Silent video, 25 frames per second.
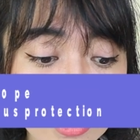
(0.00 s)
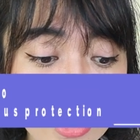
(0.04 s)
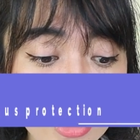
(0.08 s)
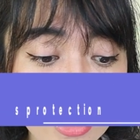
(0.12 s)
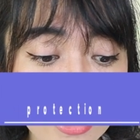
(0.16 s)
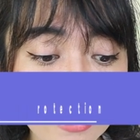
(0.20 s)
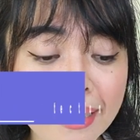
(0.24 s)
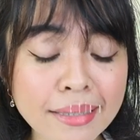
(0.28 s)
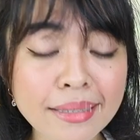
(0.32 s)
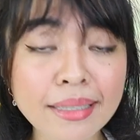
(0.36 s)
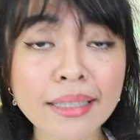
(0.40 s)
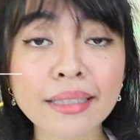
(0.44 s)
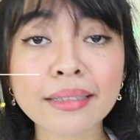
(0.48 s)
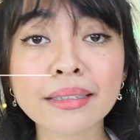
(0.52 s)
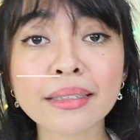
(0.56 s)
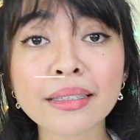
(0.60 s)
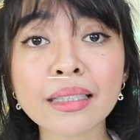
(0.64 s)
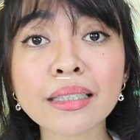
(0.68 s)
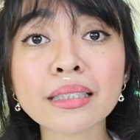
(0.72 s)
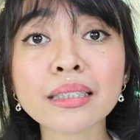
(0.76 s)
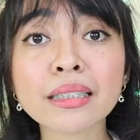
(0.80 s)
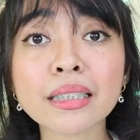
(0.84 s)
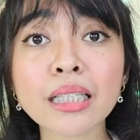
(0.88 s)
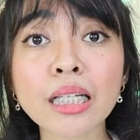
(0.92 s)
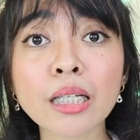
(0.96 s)
niya is
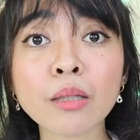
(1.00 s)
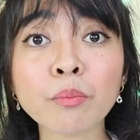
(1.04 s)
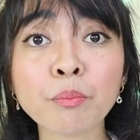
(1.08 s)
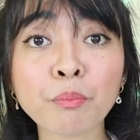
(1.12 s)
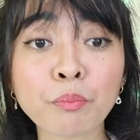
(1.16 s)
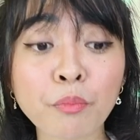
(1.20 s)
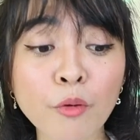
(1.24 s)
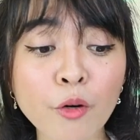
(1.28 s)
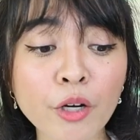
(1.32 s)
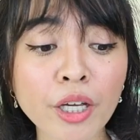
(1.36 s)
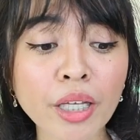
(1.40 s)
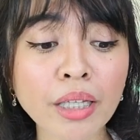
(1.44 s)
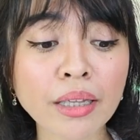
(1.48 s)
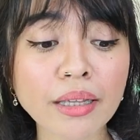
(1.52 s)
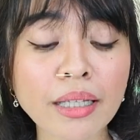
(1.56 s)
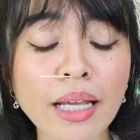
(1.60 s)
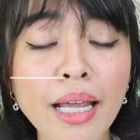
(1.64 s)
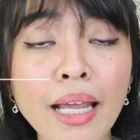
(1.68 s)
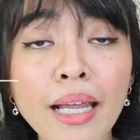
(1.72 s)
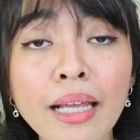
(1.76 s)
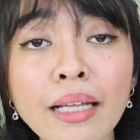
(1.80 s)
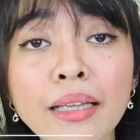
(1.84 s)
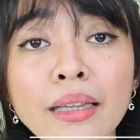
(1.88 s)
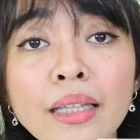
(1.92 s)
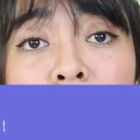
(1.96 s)
16.80
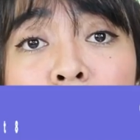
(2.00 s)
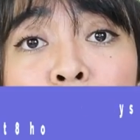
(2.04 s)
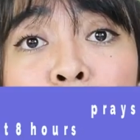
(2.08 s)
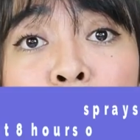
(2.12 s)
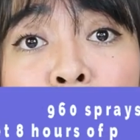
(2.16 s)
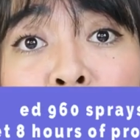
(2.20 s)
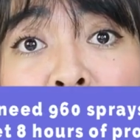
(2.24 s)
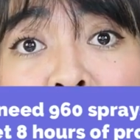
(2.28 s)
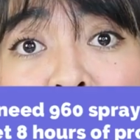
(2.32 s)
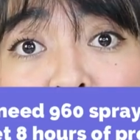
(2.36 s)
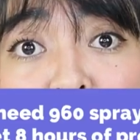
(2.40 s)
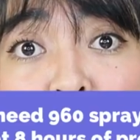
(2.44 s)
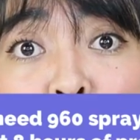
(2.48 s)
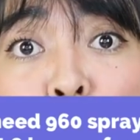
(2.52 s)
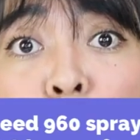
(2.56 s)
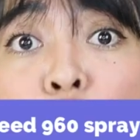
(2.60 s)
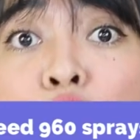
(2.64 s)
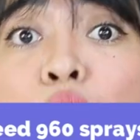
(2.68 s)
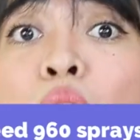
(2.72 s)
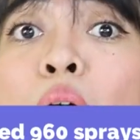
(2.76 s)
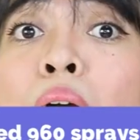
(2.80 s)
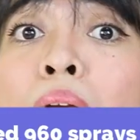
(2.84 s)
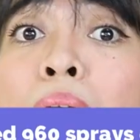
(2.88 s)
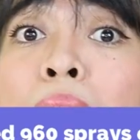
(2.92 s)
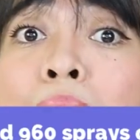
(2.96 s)

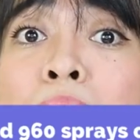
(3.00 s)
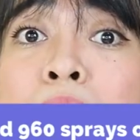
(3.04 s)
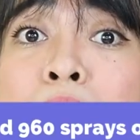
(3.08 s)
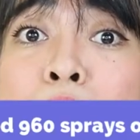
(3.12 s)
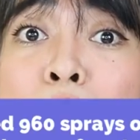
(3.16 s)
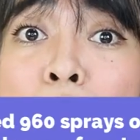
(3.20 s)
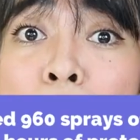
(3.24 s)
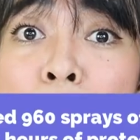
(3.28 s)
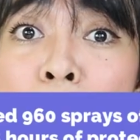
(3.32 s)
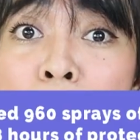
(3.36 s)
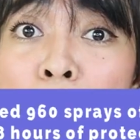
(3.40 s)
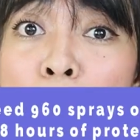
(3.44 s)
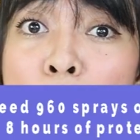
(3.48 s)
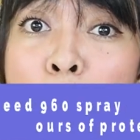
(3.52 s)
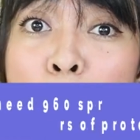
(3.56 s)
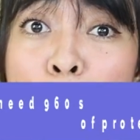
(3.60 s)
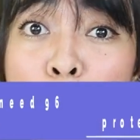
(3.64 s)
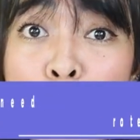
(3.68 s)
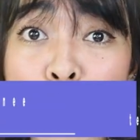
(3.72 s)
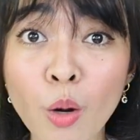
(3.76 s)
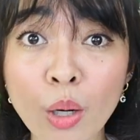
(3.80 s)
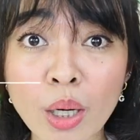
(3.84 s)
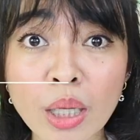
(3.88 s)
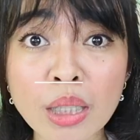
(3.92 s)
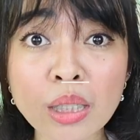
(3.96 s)
pesos. Sa isang
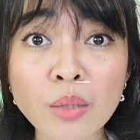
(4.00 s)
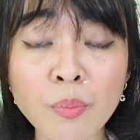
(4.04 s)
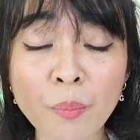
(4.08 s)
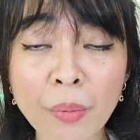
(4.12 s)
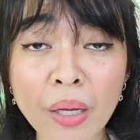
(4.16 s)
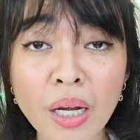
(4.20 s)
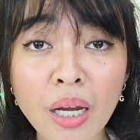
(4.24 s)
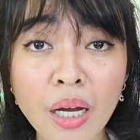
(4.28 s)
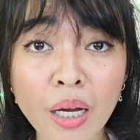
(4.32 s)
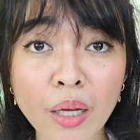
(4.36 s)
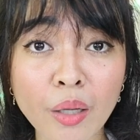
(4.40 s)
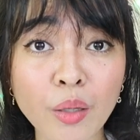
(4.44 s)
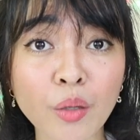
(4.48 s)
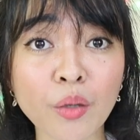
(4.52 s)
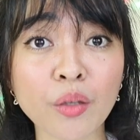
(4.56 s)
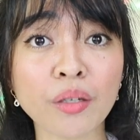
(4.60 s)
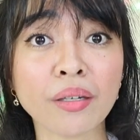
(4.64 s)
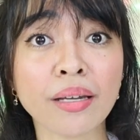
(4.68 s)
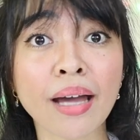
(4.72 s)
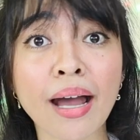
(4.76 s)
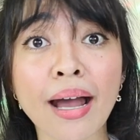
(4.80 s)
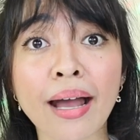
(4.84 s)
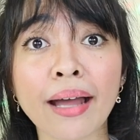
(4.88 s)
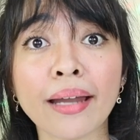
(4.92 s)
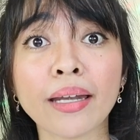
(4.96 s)
oras pa lang
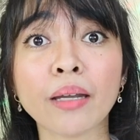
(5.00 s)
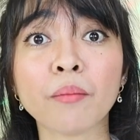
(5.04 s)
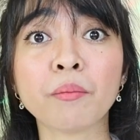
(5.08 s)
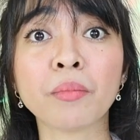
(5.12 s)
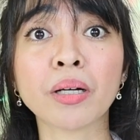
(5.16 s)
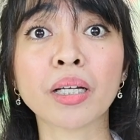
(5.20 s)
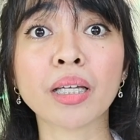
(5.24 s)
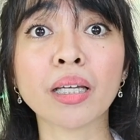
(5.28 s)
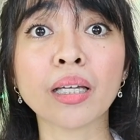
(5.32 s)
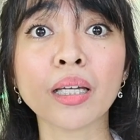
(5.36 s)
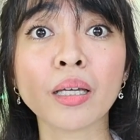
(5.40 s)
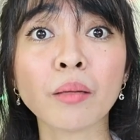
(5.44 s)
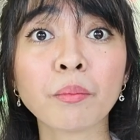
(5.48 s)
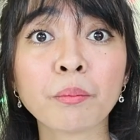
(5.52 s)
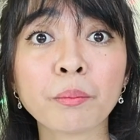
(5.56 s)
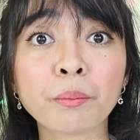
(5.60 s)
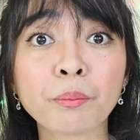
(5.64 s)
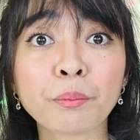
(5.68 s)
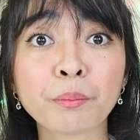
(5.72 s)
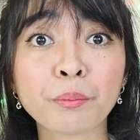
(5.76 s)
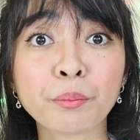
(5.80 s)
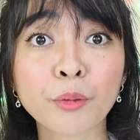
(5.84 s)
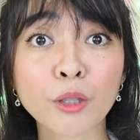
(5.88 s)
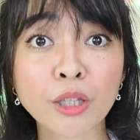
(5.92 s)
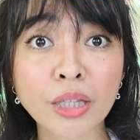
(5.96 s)
yun ha, na magiging
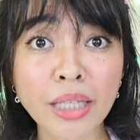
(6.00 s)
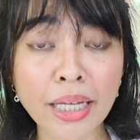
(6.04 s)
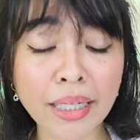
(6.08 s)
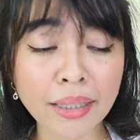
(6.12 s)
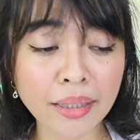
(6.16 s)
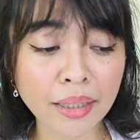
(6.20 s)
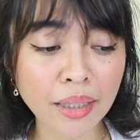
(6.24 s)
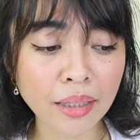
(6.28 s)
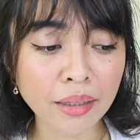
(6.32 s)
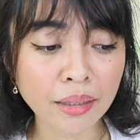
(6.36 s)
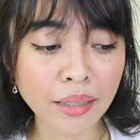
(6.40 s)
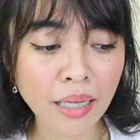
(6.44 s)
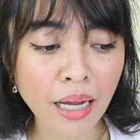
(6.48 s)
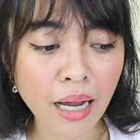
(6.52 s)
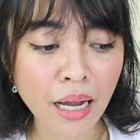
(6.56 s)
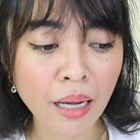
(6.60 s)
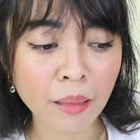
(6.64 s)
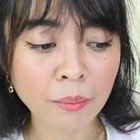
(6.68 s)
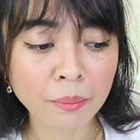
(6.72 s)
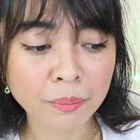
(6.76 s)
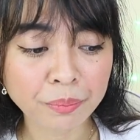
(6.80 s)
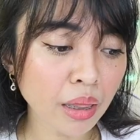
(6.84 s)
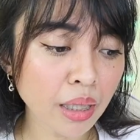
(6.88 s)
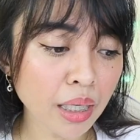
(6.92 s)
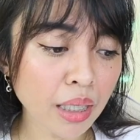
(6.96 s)
protected ka.
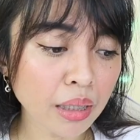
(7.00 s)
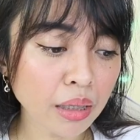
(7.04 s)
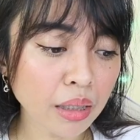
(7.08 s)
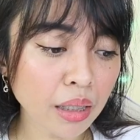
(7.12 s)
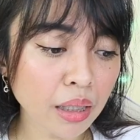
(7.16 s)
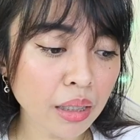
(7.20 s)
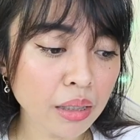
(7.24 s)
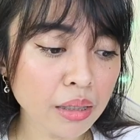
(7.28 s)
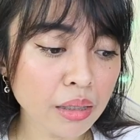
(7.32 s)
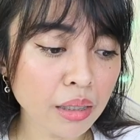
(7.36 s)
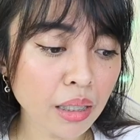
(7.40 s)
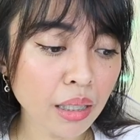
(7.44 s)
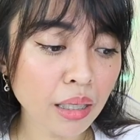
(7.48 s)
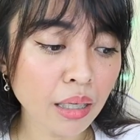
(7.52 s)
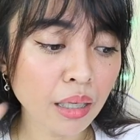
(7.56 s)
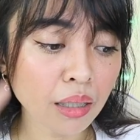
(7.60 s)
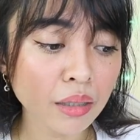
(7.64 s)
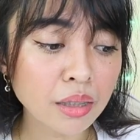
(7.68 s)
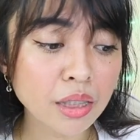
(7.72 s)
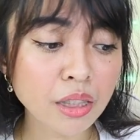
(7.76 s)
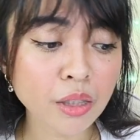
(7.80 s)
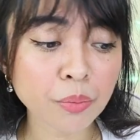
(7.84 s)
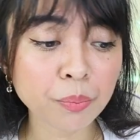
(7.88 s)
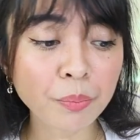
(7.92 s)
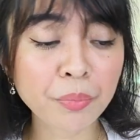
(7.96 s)
And that is
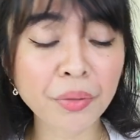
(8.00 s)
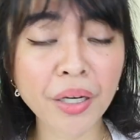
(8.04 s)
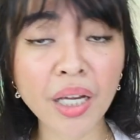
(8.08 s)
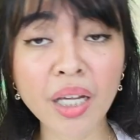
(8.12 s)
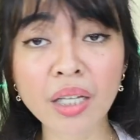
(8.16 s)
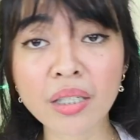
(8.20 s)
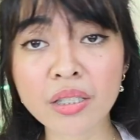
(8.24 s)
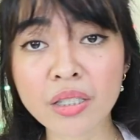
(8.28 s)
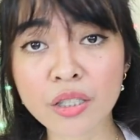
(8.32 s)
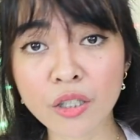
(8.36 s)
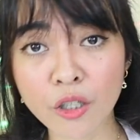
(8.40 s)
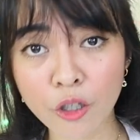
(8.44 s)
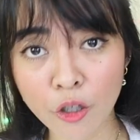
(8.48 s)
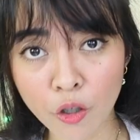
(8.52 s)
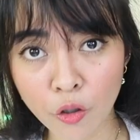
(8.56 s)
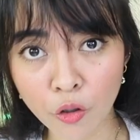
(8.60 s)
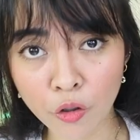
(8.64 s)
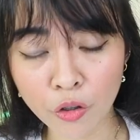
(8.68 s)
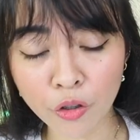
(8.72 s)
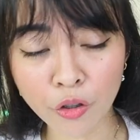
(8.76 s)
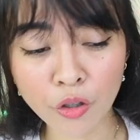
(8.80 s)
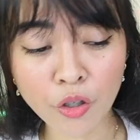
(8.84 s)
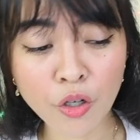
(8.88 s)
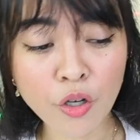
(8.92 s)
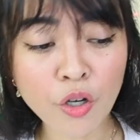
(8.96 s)
ilang sprays
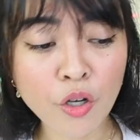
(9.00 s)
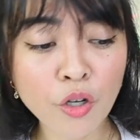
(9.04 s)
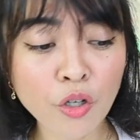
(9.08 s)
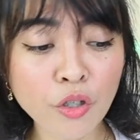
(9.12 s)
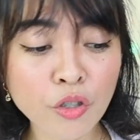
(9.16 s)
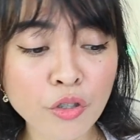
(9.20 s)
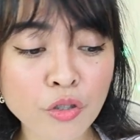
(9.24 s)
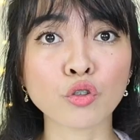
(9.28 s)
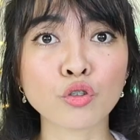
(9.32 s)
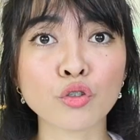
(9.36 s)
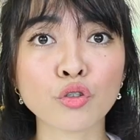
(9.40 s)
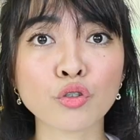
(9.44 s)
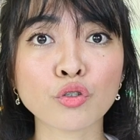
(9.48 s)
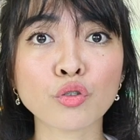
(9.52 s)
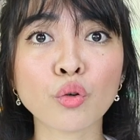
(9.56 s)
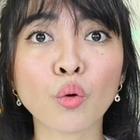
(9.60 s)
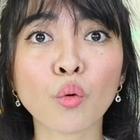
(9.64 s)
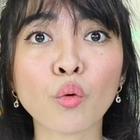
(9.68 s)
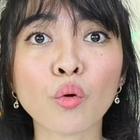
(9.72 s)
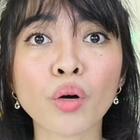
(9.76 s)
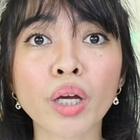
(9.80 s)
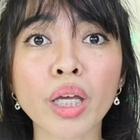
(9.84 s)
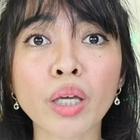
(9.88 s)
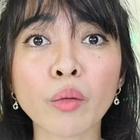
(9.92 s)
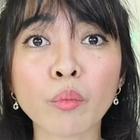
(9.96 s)
yon.
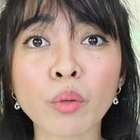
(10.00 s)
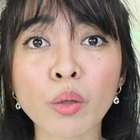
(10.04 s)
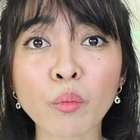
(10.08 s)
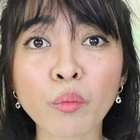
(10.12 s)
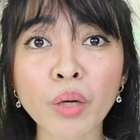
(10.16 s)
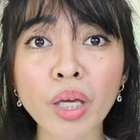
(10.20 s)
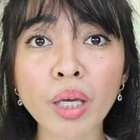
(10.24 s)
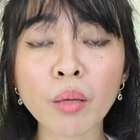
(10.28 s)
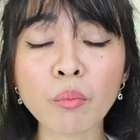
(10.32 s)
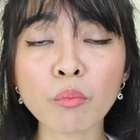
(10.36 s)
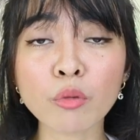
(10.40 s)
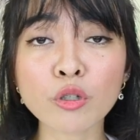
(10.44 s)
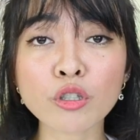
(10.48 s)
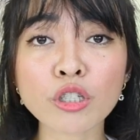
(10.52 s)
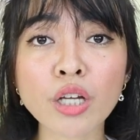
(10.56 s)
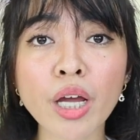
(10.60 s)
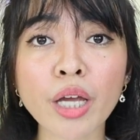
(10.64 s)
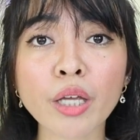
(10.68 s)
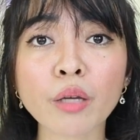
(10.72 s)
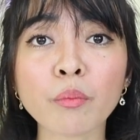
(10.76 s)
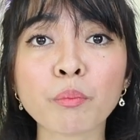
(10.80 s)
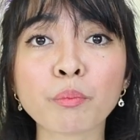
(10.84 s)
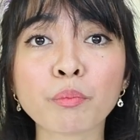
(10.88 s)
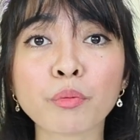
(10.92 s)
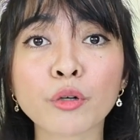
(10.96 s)
So kung iwi-weigh mo
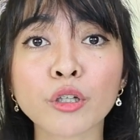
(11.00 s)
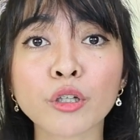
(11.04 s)
siya yung